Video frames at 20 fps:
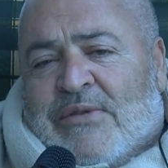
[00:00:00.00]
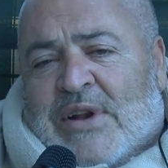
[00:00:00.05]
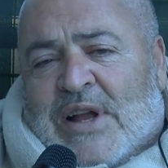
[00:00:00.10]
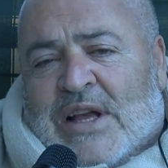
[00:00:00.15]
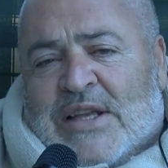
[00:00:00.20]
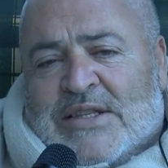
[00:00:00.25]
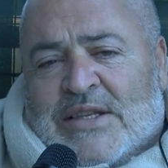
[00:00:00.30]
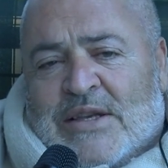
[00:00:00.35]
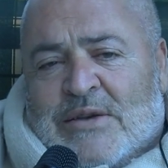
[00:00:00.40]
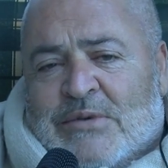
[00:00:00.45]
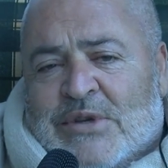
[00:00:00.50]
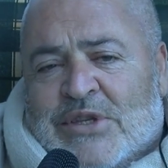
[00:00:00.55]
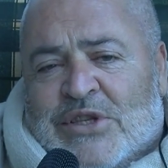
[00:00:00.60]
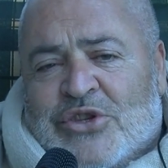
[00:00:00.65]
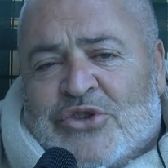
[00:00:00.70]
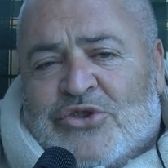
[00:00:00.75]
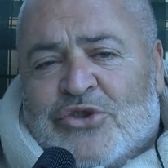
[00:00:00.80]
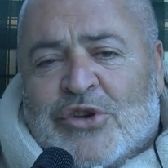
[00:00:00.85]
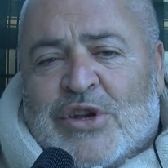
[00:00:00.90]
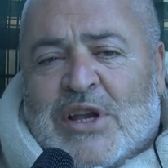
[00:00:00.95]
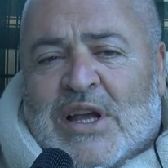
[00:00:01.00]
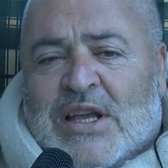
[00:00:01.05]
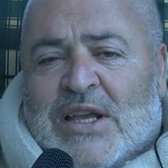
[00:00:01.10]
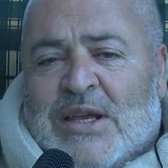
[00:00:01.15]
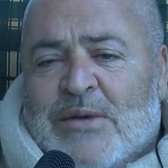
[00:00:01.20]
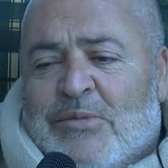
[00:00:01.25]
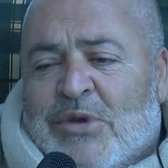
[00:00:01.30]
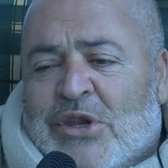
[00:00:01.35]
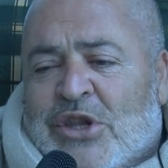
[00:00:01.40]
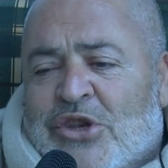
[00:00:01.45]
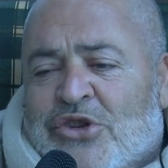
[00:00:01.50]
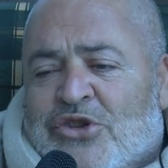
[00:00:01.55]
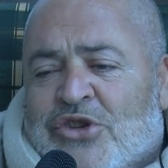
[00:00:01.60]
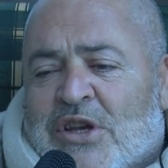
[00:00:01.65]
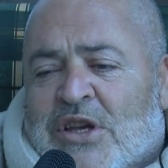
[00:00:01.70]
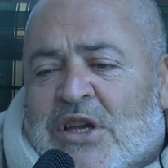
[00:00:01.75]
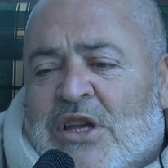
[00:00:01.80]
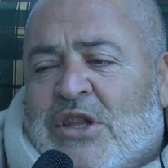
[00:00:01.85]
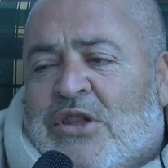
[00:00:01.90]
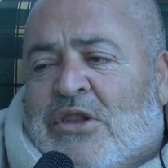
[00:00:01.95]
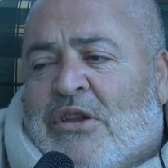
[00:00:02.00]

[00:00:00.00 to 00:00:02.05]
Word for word: frase in questi giorni a chi mi dice e chi